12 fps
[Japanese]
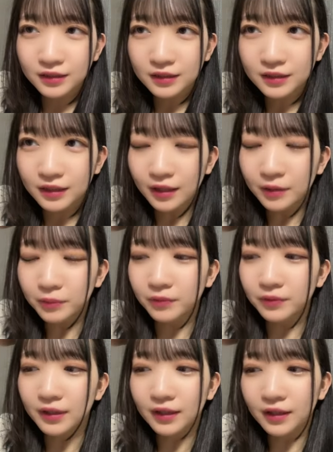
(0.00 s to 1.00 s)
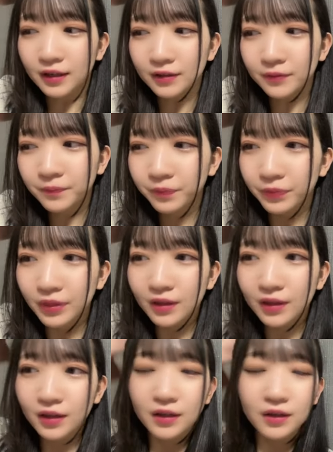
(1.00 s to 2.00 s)
次回もなんか
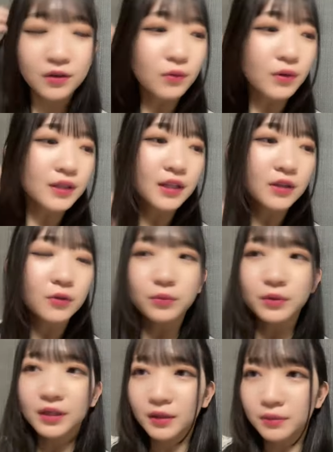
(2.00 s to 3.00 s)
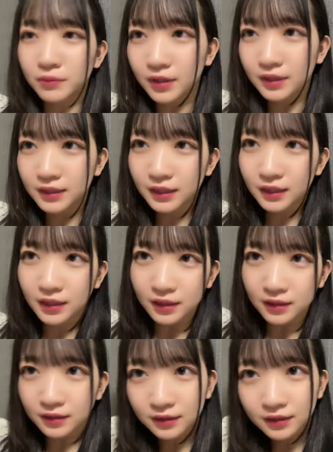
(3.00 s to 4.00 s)
終わったと思いきやもう明日か
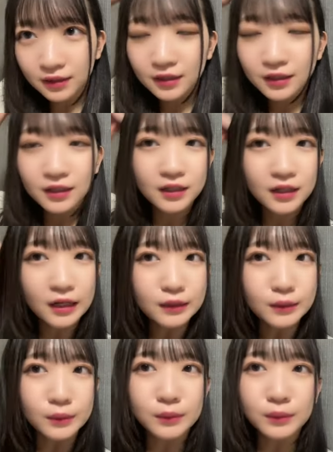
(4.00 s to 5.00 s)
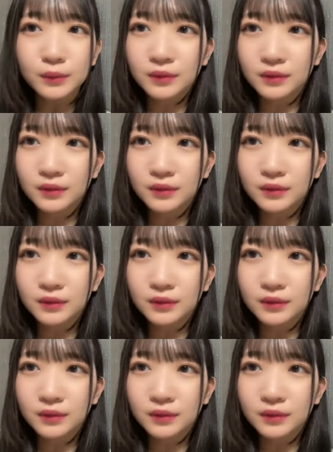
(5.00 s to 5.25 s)
らあの